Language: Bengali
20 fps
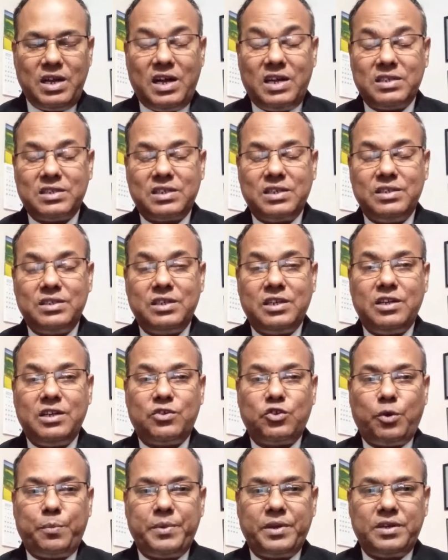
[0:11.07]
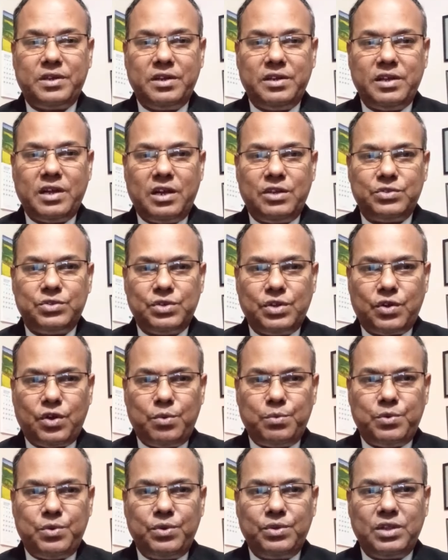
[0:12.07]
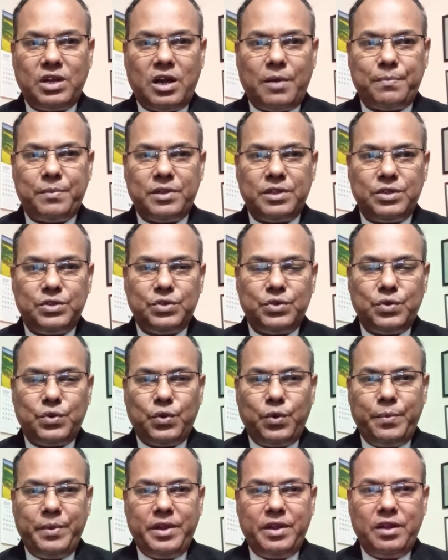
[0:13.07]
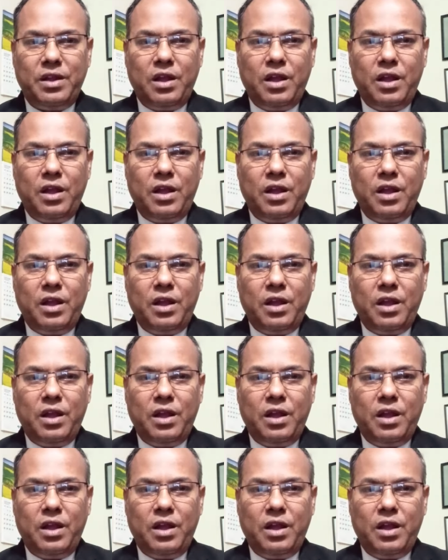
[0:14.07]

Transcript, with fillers: আজকে যে টপিকটি নিয়ে আলোচনা করব তা আপনাদের জন্য খুবই